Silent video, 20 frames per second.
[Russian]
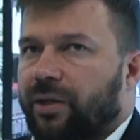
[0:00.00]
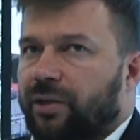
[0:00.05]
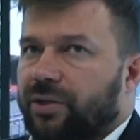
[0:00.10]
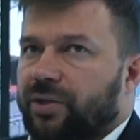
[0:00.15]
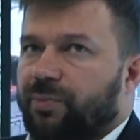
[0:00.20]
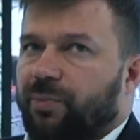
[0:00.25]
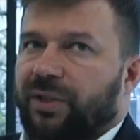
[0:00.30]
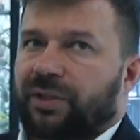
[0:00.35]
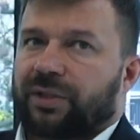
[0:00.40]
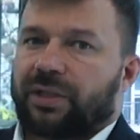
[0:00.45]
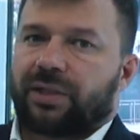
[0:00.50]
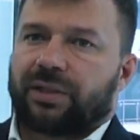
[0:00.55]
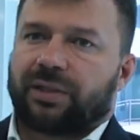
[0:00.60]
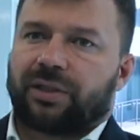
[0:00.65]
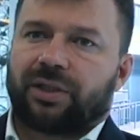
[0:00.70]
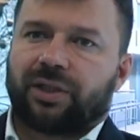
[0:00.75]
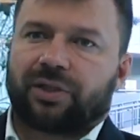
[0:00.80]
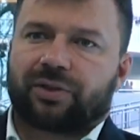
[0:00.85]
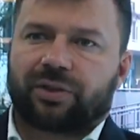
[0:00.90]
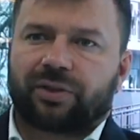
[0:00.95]
Спонтанно
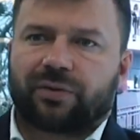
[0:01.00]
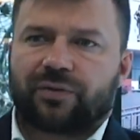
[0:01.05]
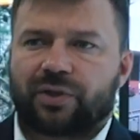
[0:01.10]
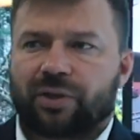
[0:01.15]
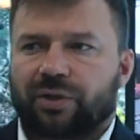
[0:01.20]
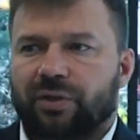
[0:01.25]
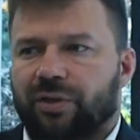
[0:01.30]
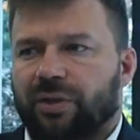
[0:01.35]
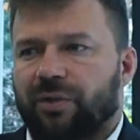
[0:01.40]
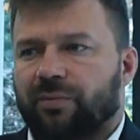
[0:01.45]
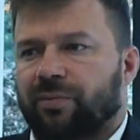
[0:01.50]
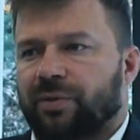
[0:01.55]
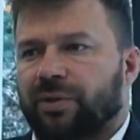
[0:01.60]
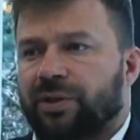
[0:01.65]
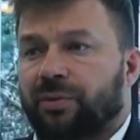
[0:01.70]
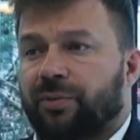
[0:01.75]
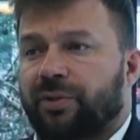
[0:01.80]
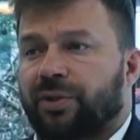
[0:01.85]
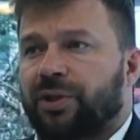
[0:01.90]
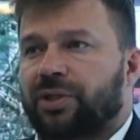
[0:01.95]
нет. Это все-таки
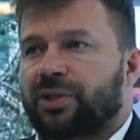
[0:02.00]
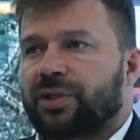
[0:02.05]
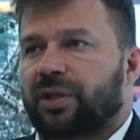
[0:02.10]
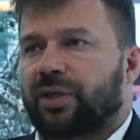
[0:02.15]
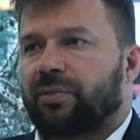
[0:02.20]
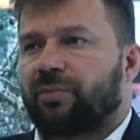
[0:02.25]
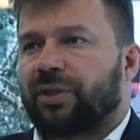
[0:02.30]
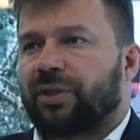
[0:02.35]
математическая